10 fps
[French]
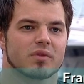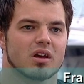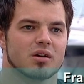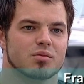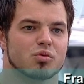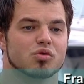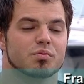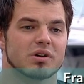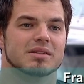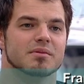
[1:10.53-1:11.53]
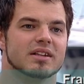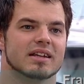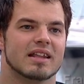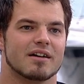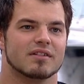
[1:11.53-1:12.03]
Il y a beaucoup de
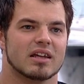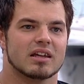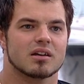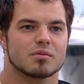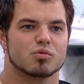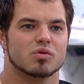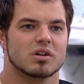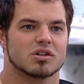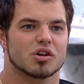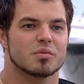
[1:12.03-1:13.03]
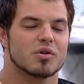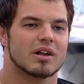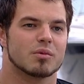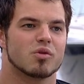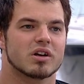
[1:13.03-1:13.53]
possibilités d'avenir. Puis j'occupe un
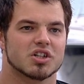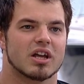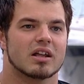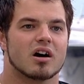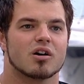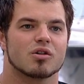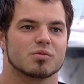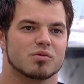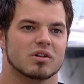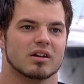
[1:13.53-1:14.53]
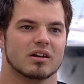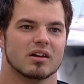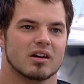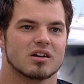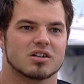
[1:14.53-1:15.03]
emploi que j'adore. Puis
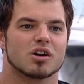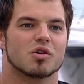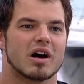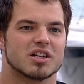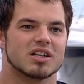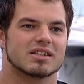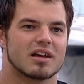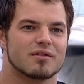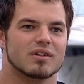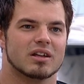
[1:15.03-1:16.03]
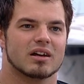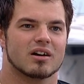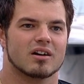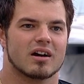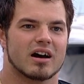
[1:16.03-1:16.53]
j'encourage les gens à venir
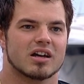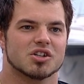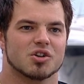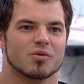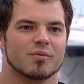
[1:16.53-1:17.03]
euh, en région.